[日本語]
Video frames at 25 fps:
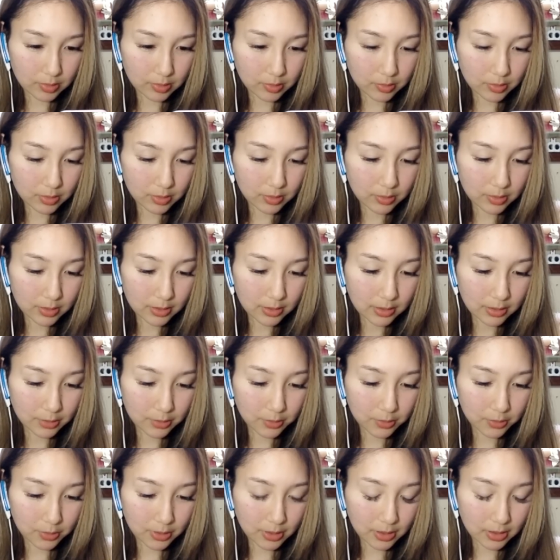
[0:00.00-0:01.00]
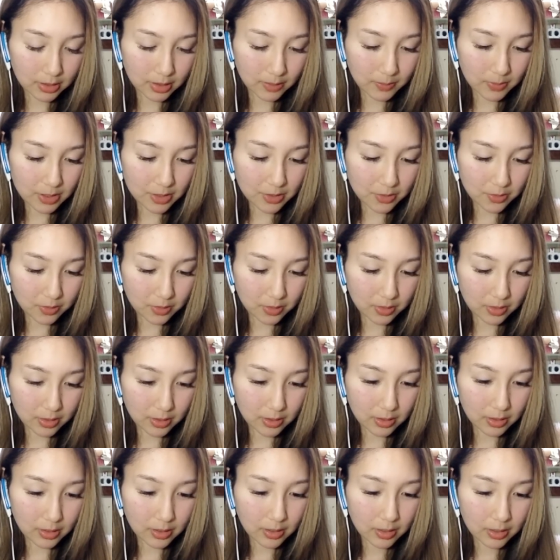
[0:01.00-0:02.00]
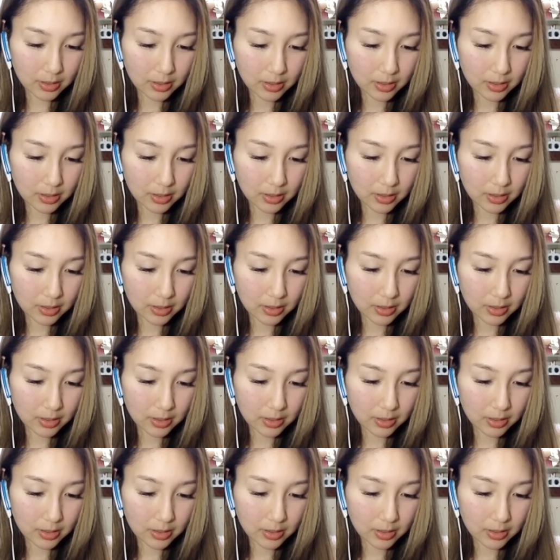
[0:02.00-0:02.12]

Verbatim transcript: これぐらいなら通るね。ダメージ。オッケー。